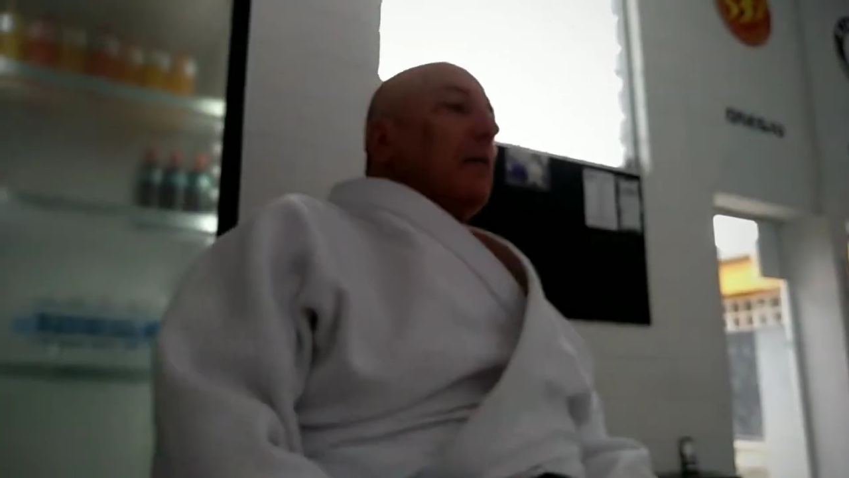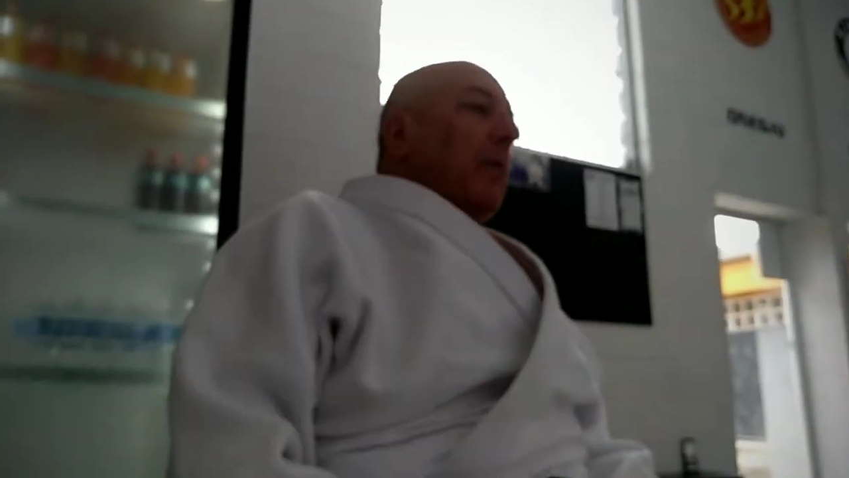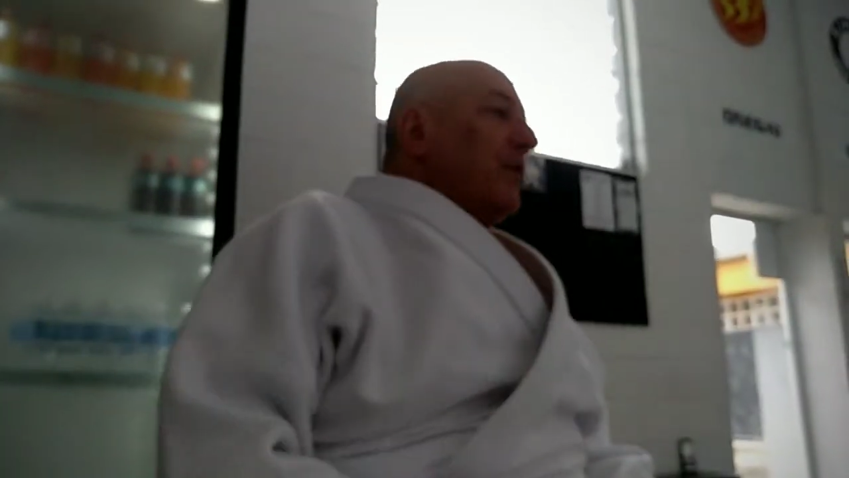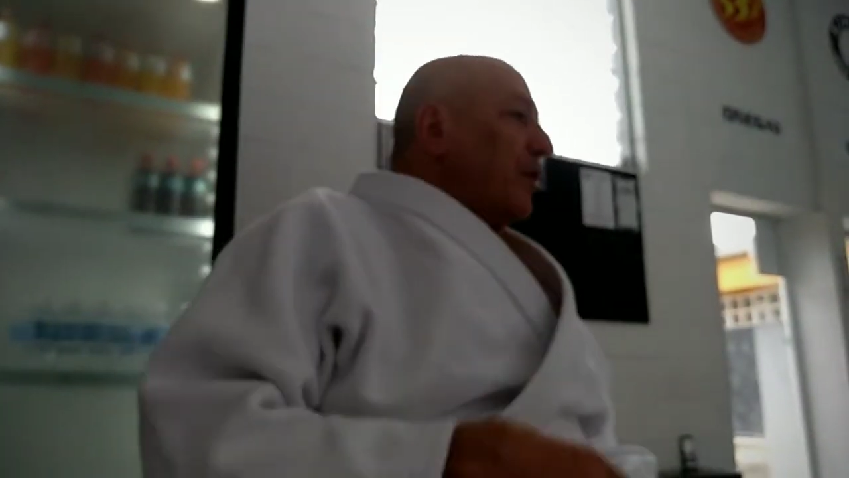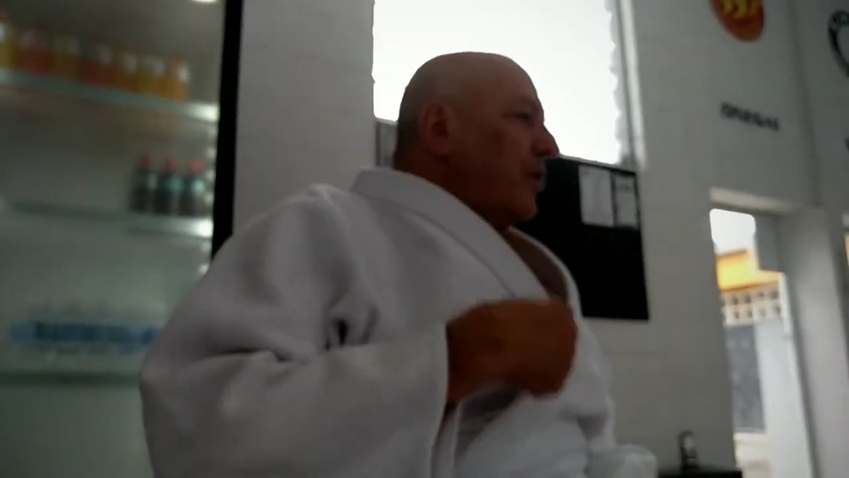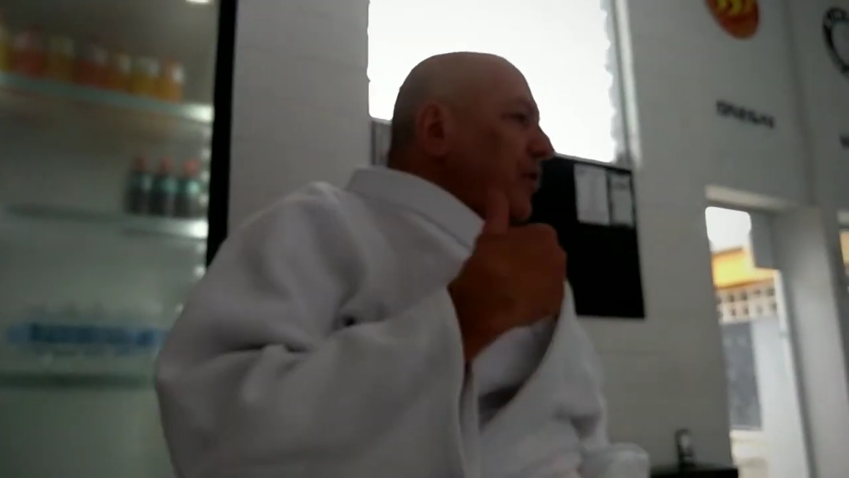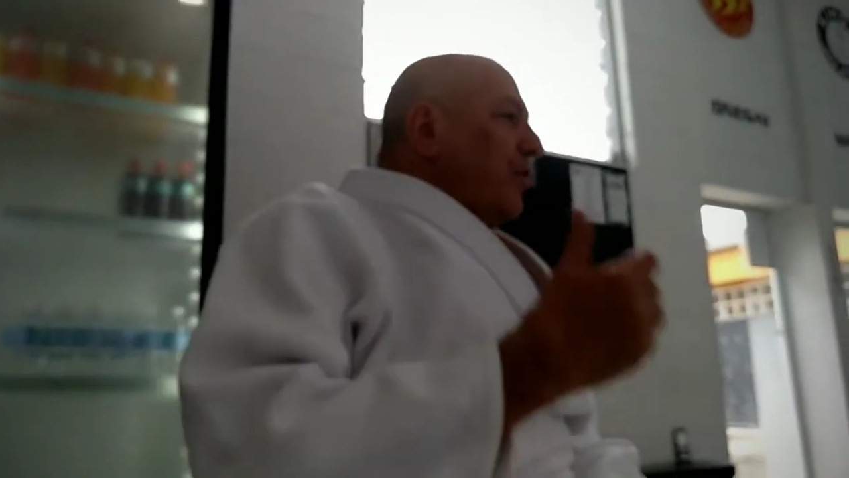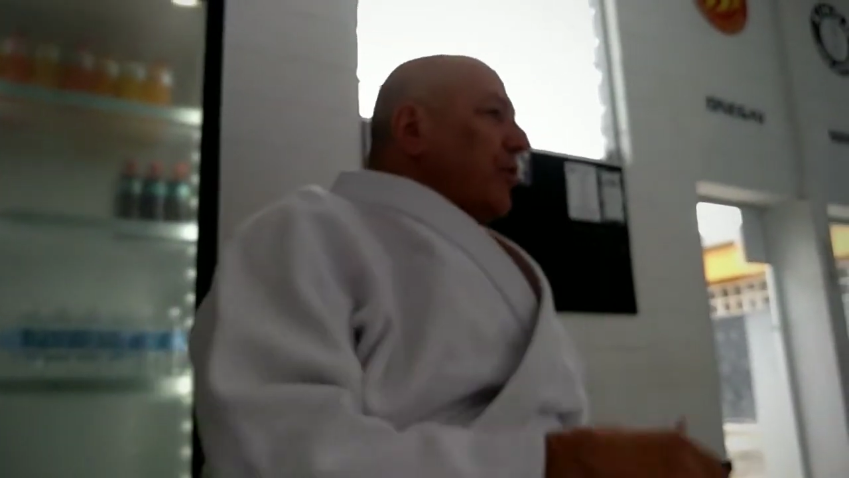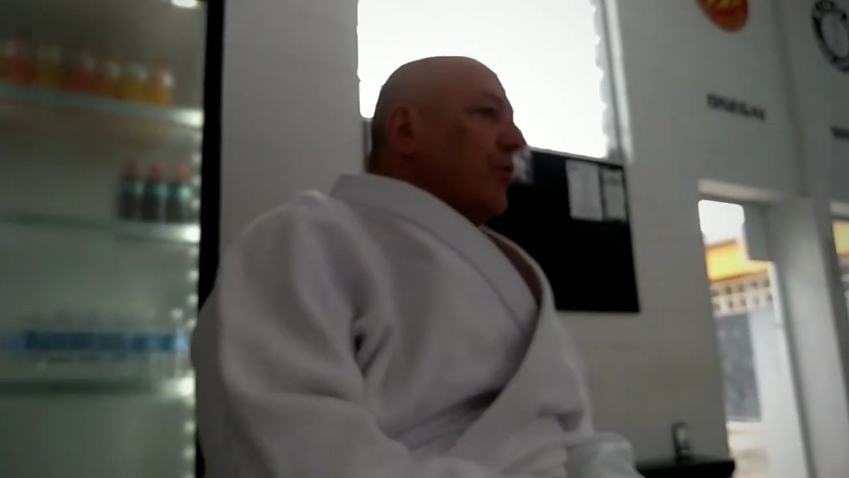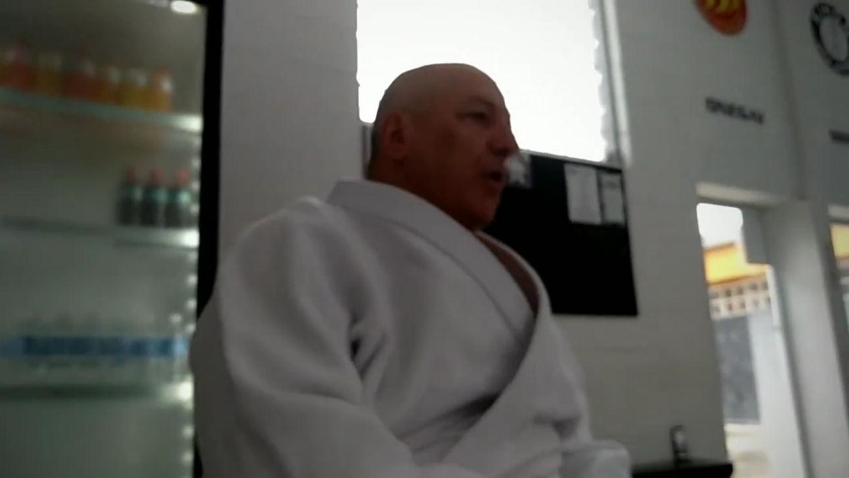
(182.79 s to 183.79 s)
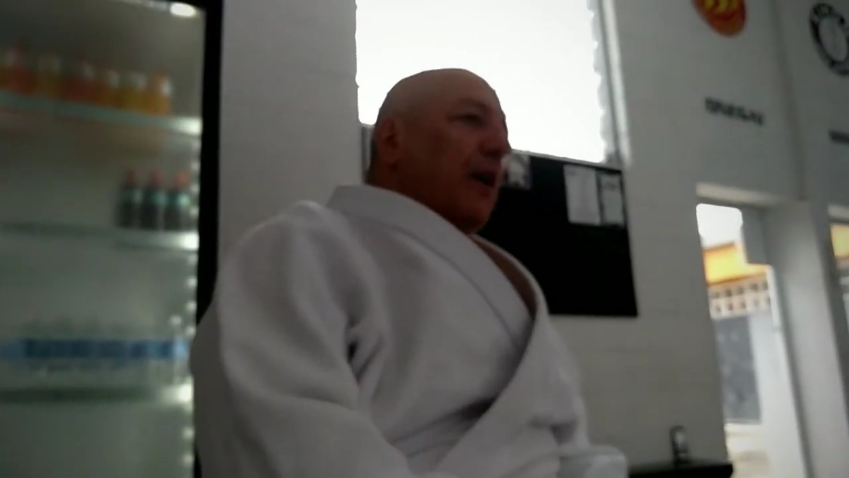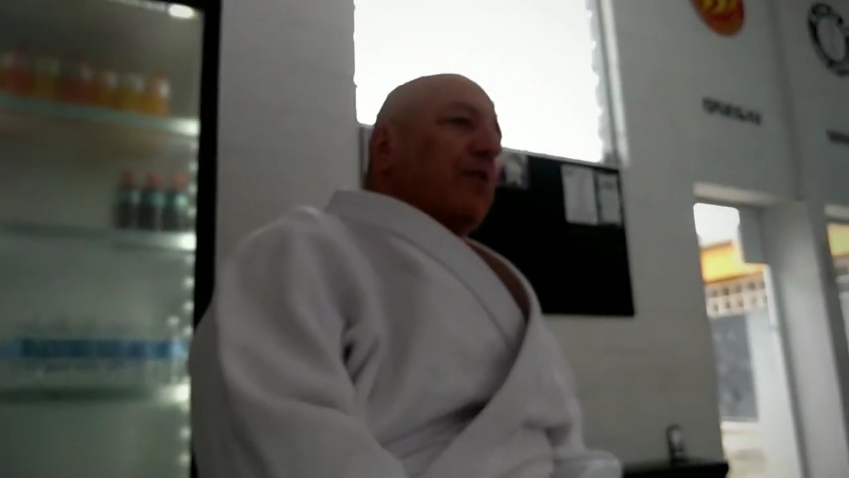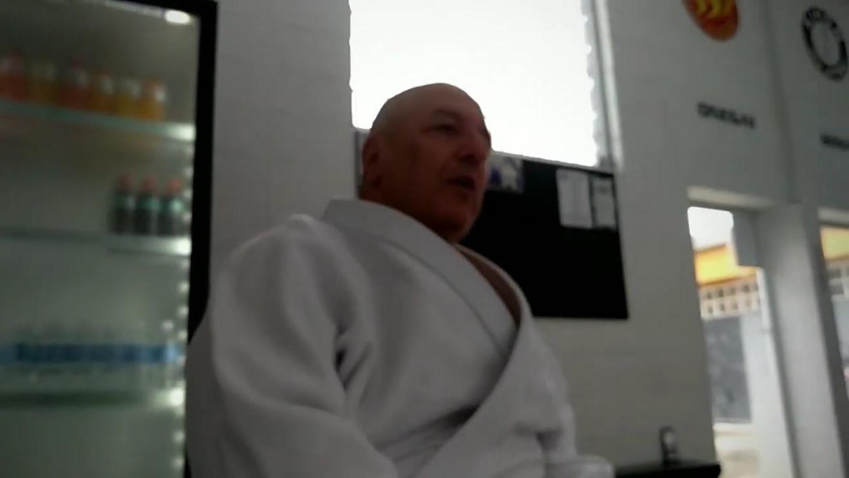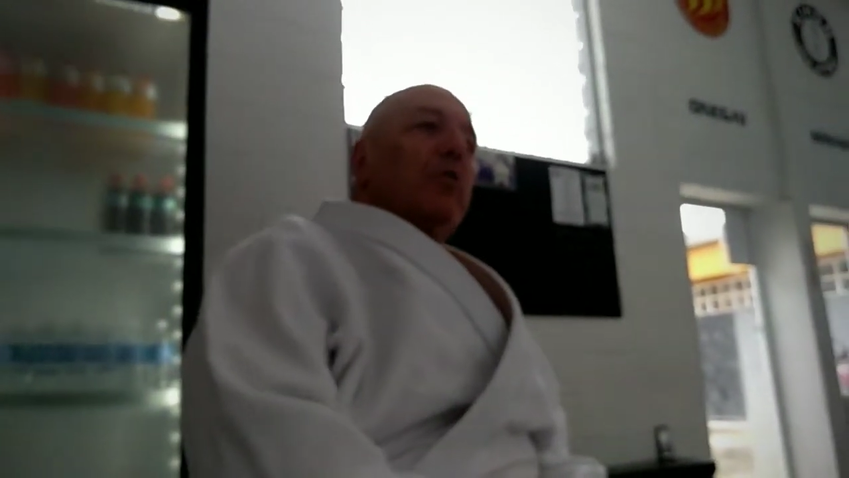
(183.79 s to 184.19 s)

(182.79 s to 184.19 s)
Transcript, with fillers: mas eu senti no coração,